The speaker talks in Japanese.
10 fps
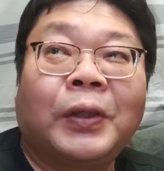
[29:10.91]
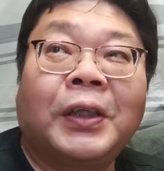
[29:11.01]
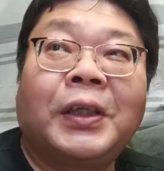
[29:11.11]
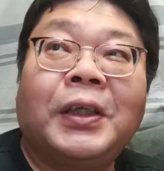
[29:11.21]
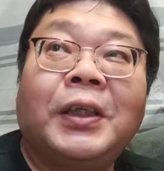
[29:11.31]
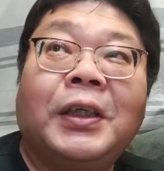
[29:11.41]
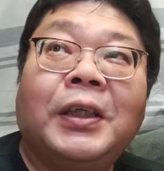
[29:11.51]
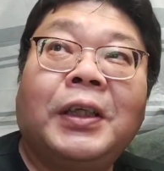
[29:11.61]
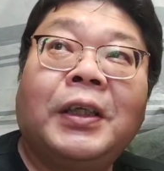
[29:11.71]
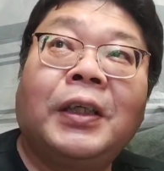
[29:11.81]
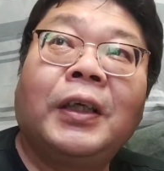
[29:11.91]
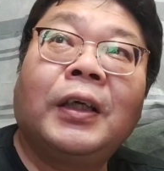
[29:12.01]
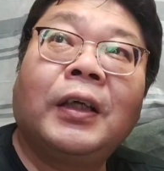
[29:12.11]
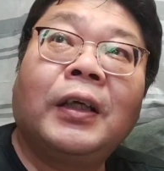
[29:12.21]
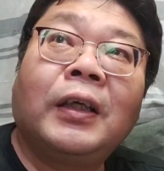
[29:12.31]
とでき
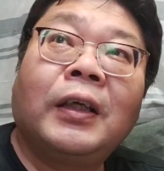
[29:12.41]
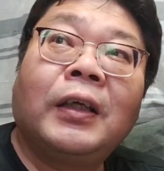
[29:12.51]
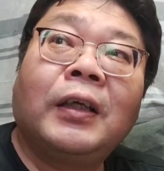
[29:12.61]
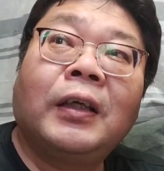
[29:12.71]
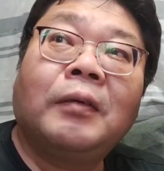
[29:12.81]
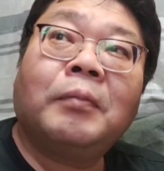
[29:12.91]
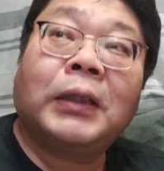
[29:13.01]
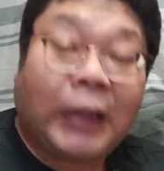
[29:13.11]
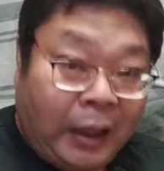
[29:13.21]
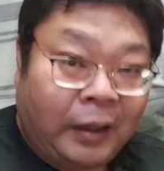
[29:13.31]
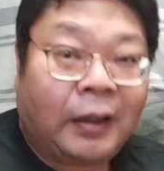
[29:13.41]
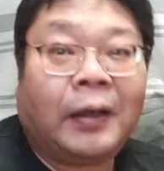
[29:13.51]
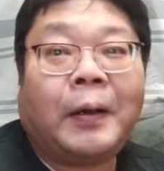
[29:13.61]
ません。